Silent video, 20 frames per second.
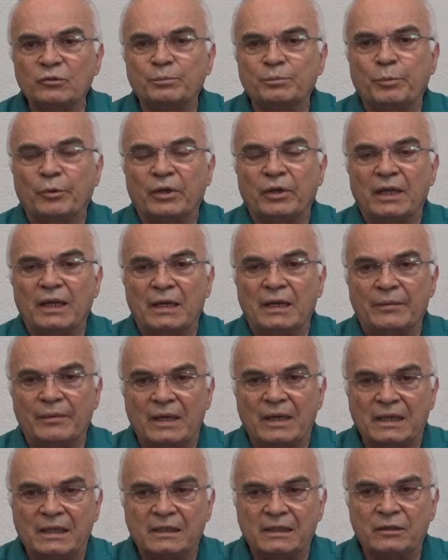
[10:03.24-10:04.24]
por
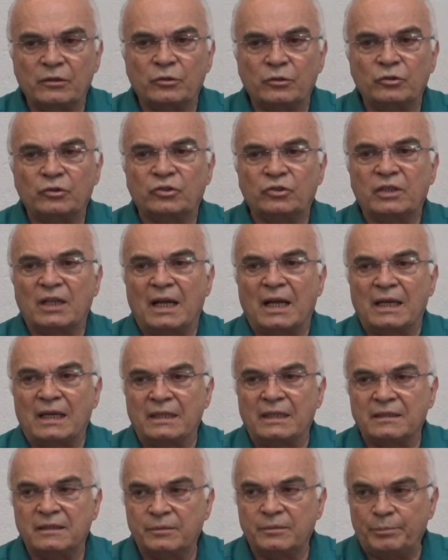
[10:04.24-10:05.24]
elevarnos al
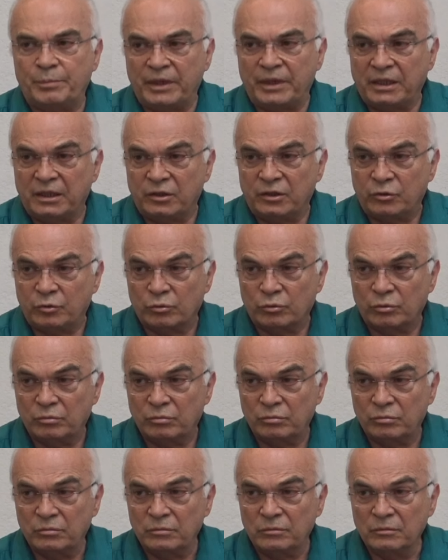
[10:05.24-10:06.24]
espíritu
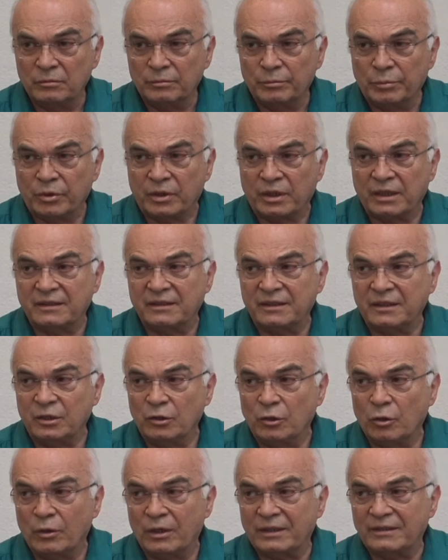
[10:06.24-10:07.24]
porque si
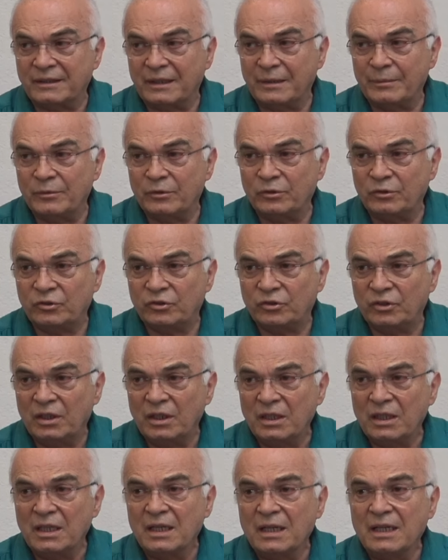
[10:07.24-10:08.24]
no lo hacemos,
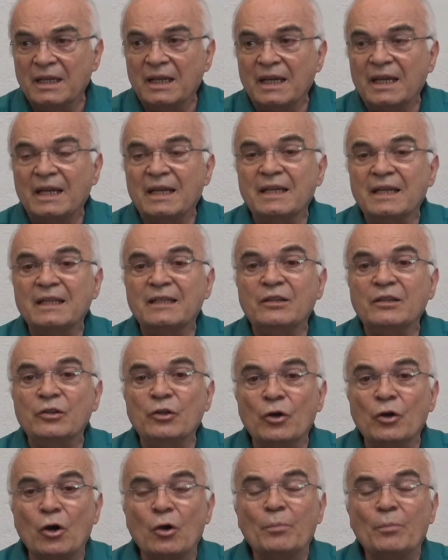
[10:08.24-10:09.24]

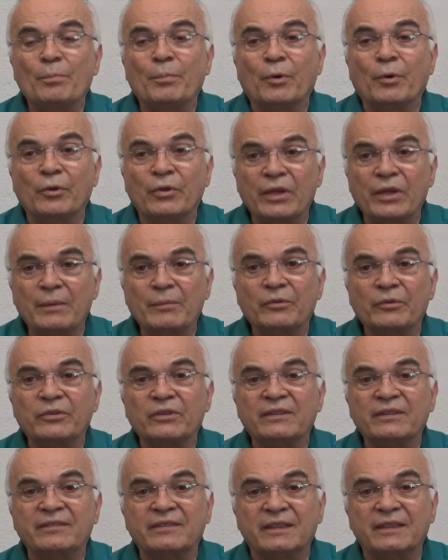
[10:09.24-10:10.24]
no
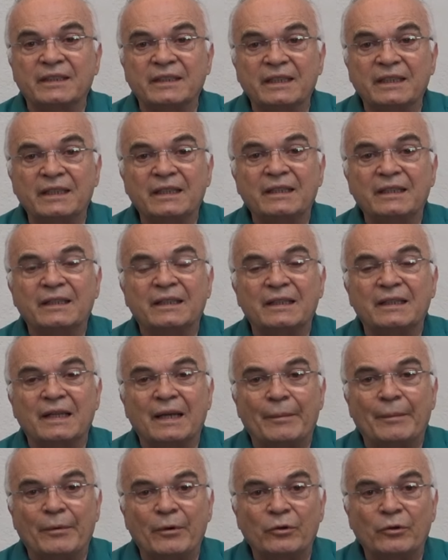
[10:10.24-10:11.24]
podemos distinguir
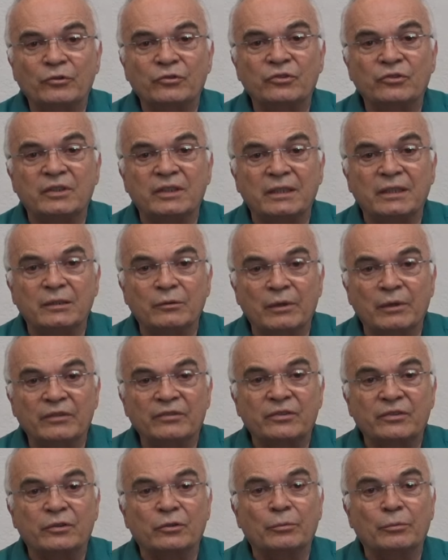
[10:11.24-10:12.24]
la voz de
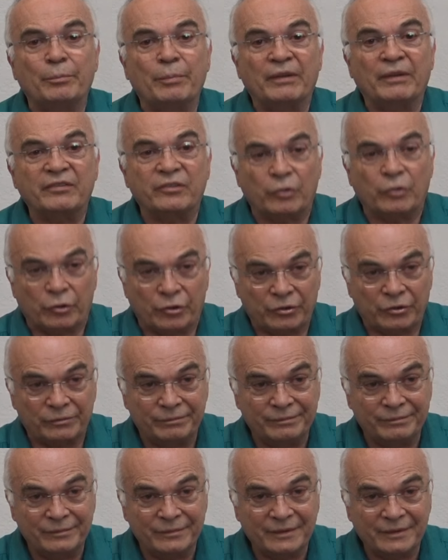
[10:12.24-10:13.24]
nuestro pastor.
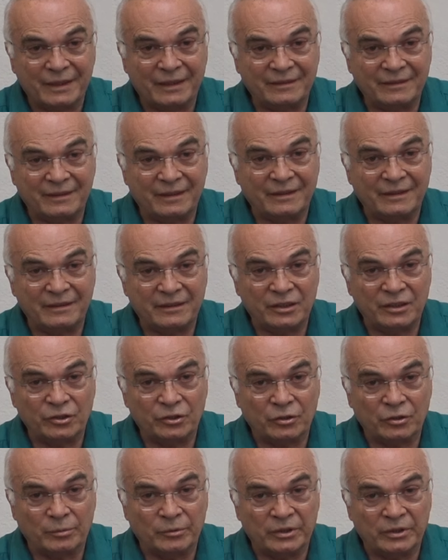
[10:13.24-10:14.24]
Tan
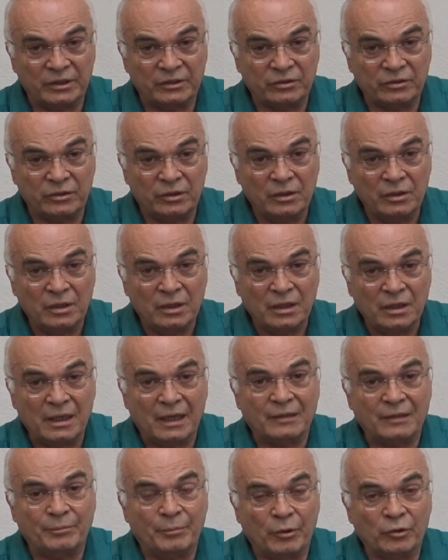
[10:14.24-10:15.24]
sencillo como eso.
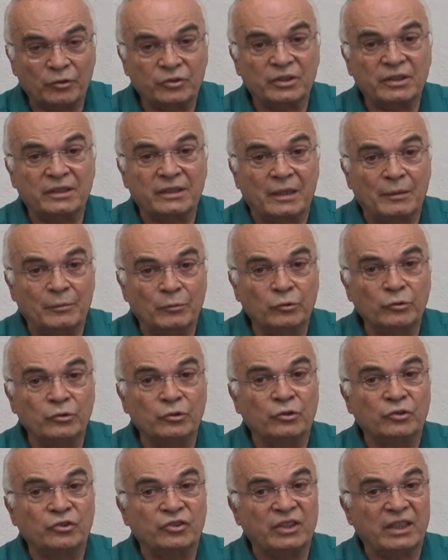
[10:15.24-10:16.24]
Las voces del
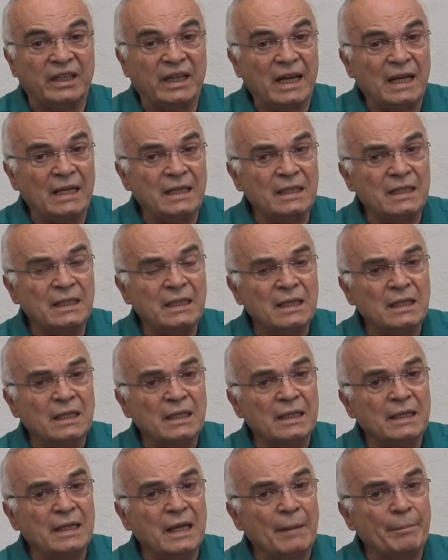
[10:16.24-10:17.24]
mundo serán
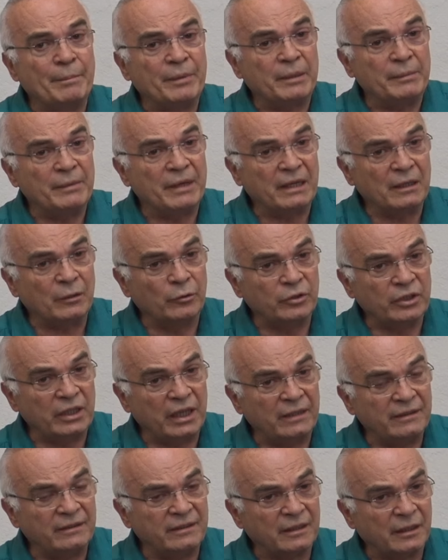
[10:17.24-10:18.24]
la primera
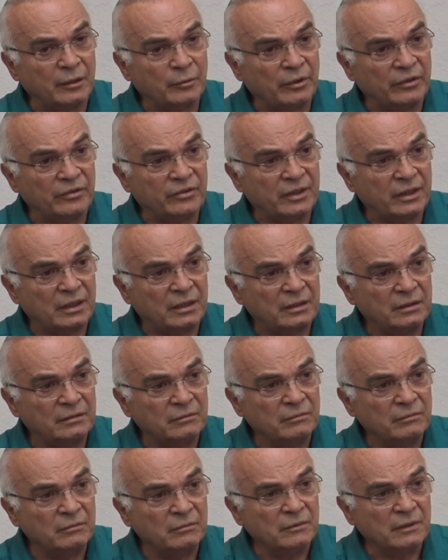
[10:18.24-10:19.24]
audiencia nuestra.
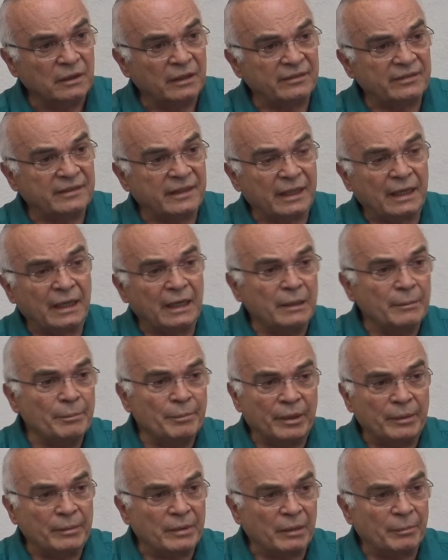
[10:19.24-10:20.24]
Estarán
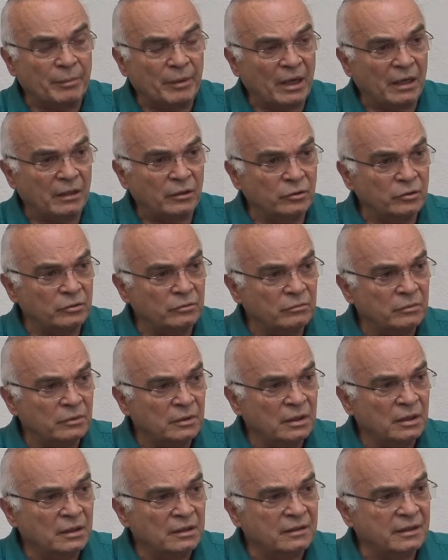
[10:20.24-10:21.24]
en primer plano.
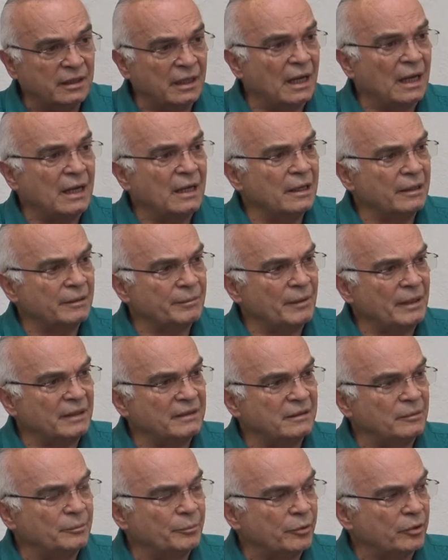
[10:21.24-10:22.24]
Serán las
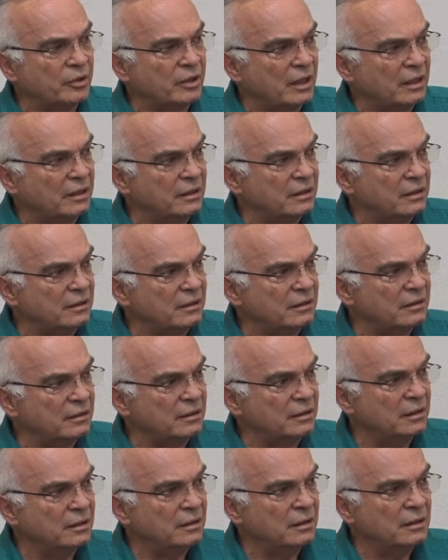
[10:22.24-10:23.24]
más importantes.
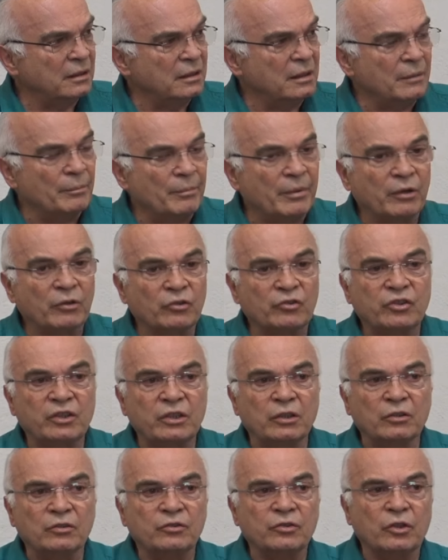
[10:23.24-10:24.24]
Pero
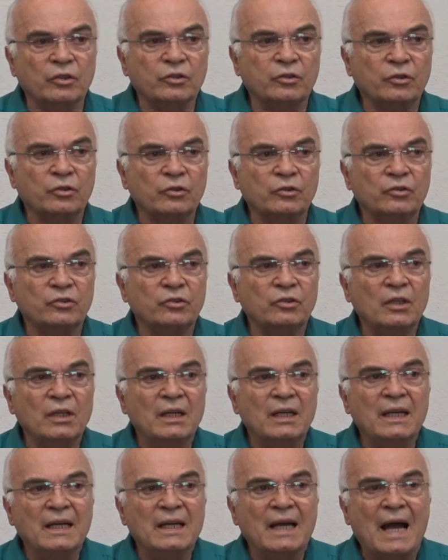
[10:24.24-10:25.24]
si nosotros
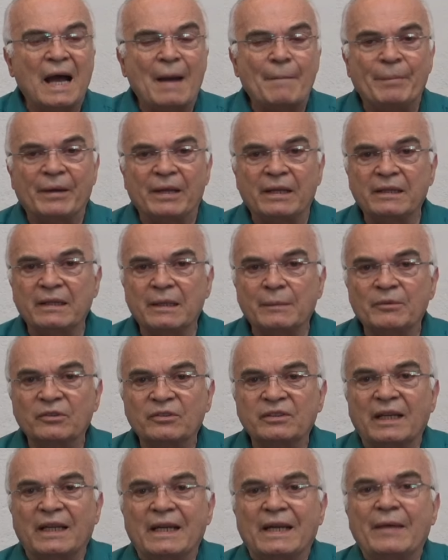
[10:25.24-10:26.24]

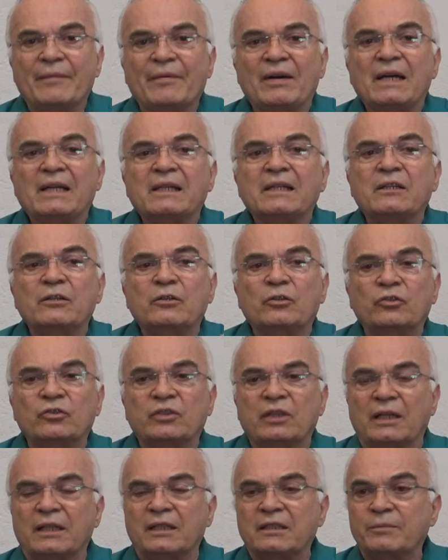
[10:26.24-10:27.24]
aprendemos a
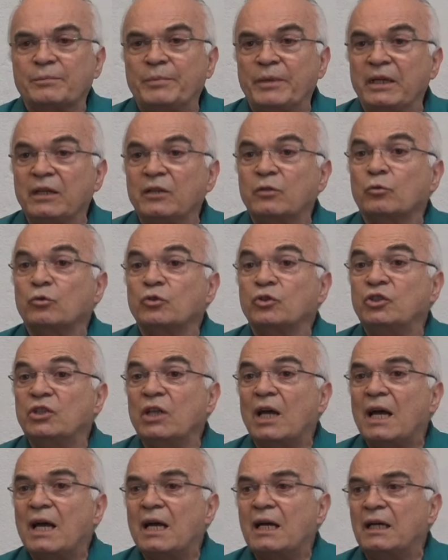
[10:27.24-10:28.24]
elevarnos al espíritu
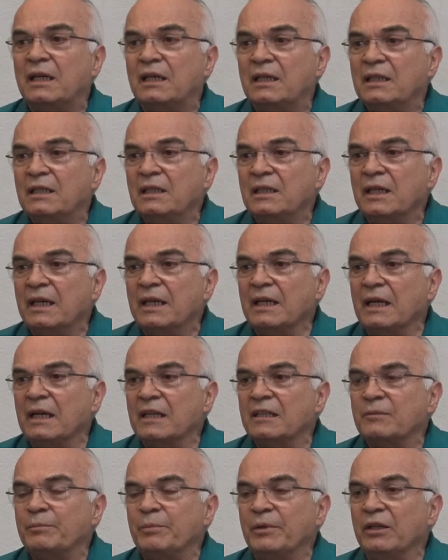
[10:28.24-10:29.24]
ya, en el
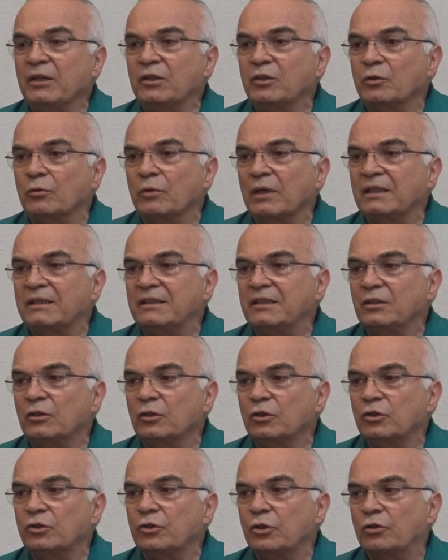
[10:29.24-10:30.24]
espíritu no hay
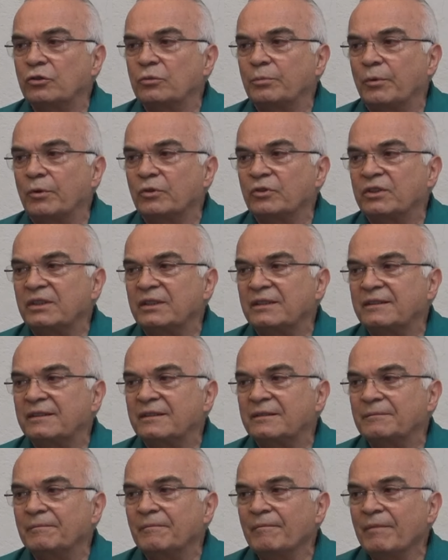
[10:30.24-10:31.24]
sino dos
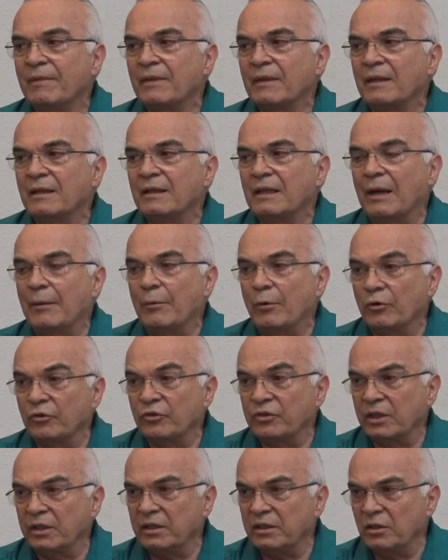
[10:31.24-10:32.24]
voces. La
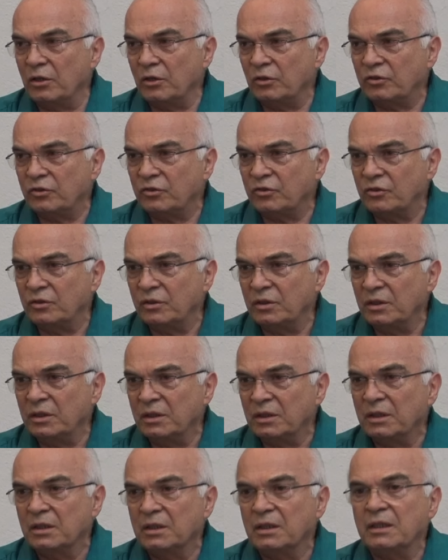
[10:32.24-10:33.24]
voz de Dios
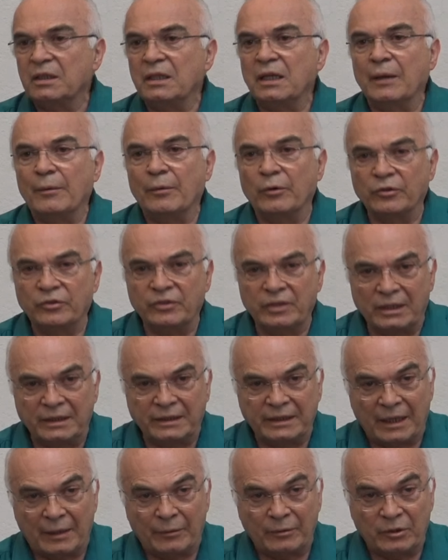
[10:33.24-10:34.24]
y la voz
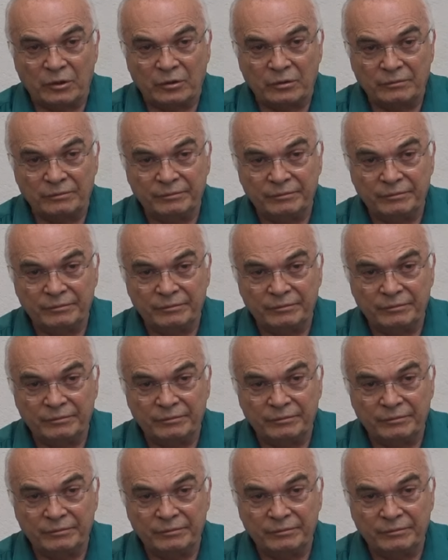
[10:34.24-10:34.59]
del diablo.